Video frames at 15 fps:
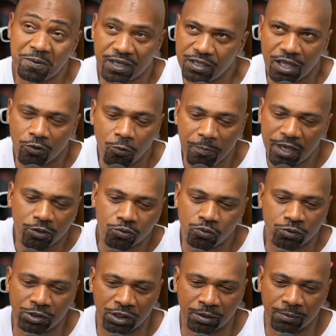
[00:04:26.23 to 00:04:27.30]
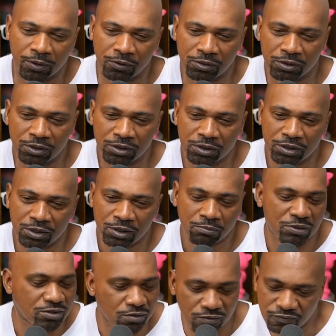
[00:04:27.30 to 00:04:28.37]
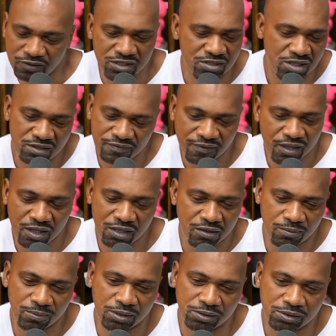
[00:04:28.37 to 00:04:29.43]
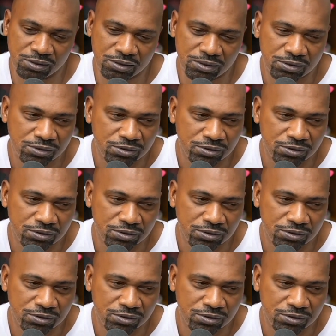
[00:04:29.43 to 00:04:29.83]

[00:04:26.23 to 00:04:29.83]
Eu posso perder a cobertura, irmão. Mas eu não vou deixar de falar, não, mano.